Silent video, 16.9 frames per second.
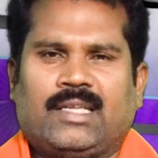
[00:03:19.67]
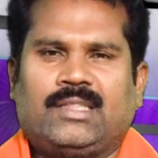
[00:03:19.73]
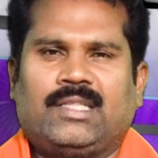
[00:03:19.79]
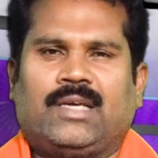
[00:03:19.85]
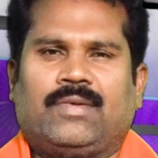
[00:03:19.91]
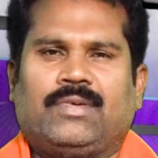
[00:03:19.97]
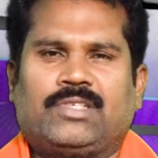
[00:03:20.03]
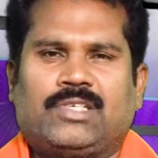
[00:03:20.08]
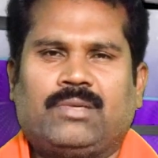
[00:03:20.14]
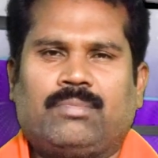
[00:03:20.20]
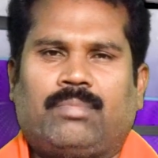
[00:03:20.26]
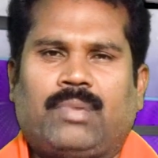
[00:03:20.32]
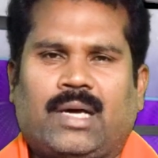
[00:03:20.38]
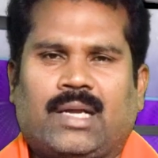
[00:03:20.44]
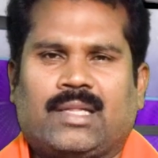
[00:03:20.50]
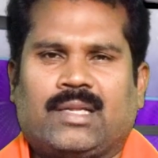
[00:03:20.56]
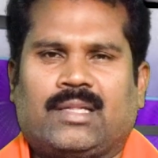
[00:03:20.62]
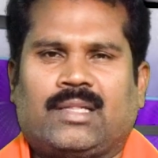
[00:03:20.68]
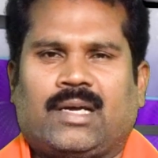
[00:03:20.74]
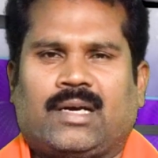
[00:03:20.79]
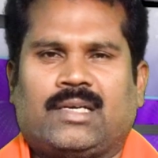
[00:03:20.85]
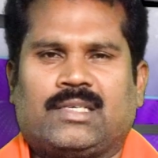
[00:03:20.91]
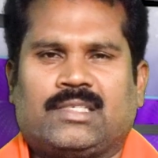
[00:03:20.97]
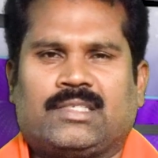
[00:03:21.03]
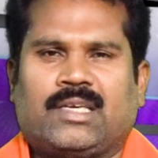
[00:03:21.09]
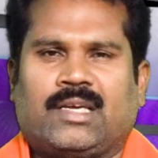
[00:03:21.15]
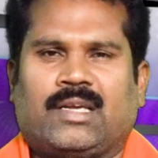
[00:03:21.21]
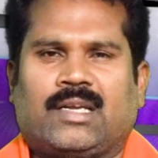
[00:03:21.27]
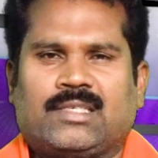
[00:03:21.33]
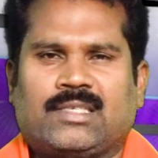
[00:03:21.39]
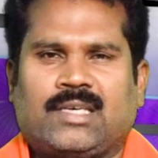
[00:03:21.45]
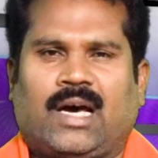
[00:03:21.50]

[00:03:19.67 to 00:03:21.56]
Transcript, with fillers: எந்த விஷயம் பாரதிய ஜனதா கட்சி செய்கிற